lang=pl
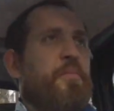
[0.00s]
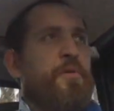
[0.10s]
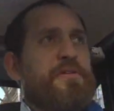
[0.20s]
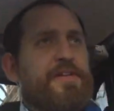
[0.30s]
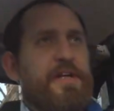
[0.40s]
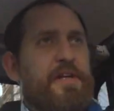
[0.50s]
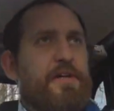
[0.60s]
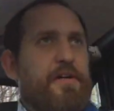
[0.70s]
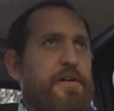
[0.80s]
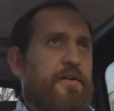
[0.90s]

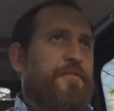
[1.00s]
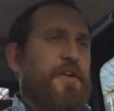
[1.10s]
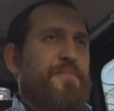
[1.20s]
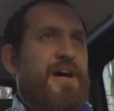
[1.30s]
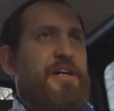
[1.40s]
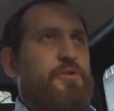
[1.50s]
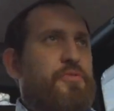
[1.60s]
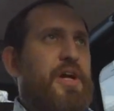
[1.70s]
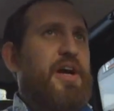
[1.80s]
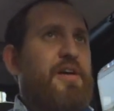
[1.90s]
polskich e, firmach,
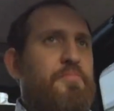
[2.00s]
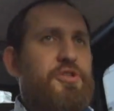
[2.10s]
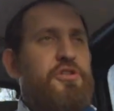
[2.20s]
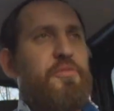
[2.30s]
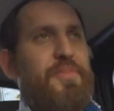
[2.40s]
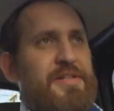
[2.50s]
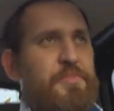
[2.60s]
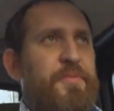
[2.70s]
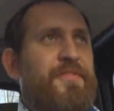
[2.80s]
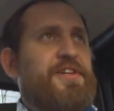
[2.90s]
które myślą
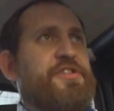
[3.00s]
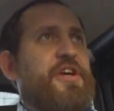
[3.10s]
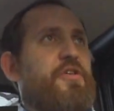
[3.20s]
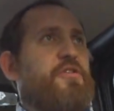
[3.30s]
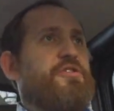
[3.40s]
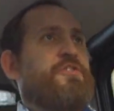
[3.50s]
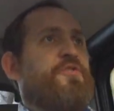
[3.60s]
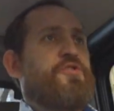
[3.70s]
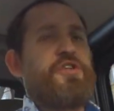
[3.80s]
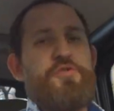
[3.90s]
bardzo poważnie o
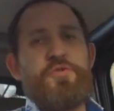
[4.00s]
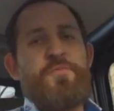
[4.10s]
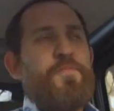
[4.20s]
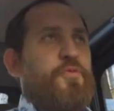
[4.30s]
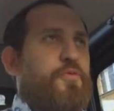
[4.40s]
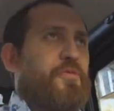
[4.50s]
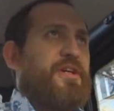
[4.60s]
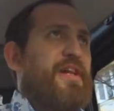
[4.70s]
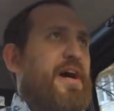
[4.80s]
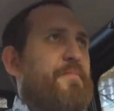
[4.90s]
stworzeniu
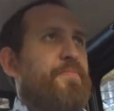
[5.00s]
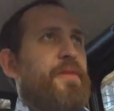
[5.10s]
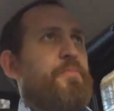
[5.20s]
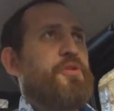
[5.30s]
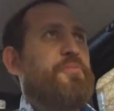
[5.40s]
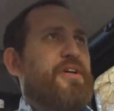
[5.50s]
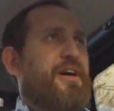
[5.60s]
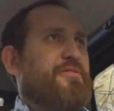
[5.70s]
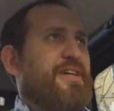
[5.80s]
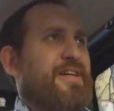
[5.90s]
usługi na podobnych
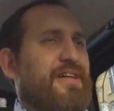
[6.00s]
autach